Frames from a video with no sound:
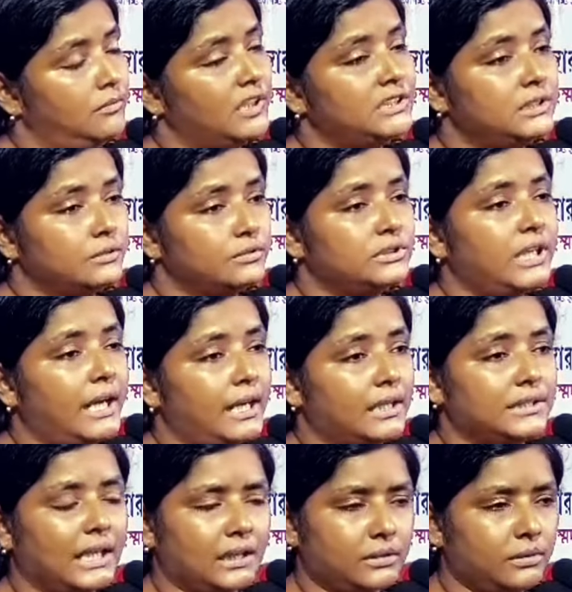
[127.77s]
মাস্টার স্যাররা
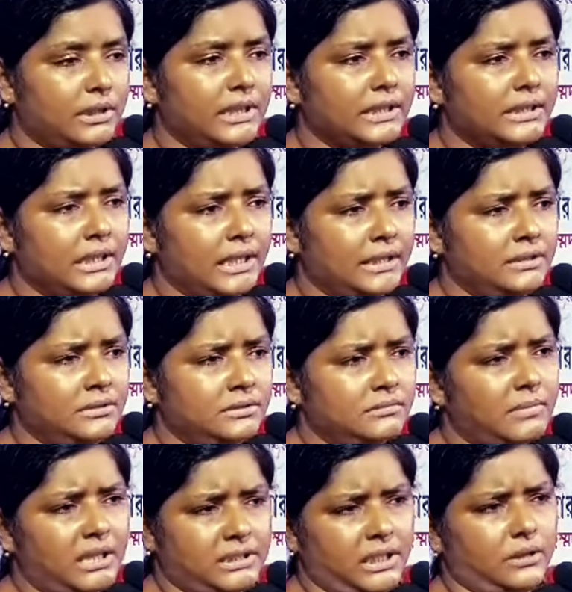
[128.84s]
দাঁড় করিয়ে দিলেন
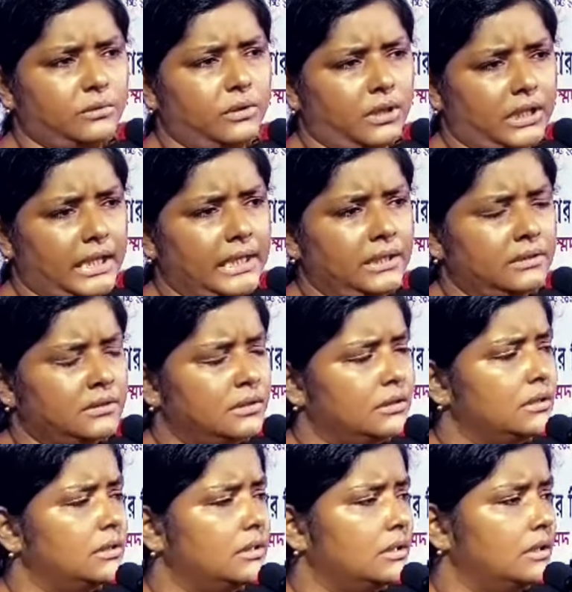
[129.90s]
বাচ্চাগুলোকে
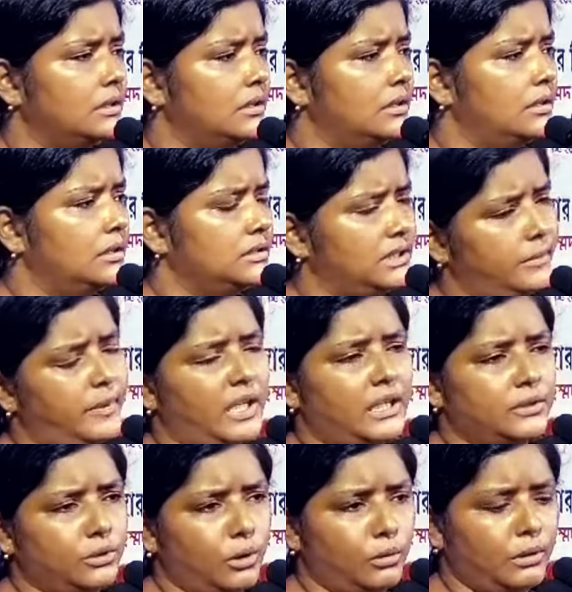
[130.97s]

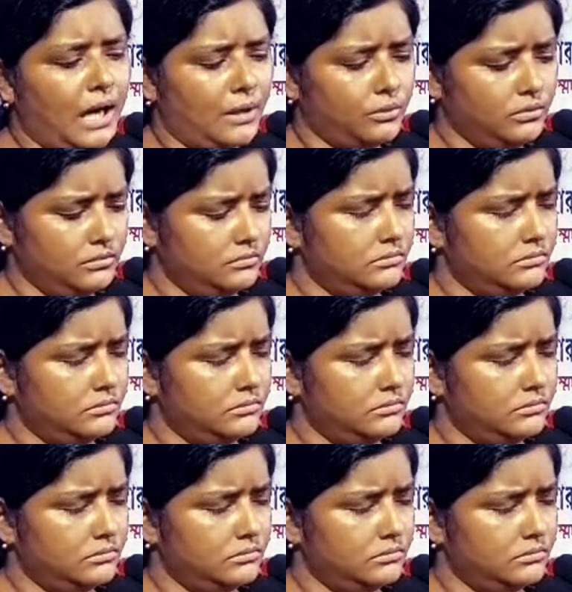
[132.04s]
যেবারে দৌড়াও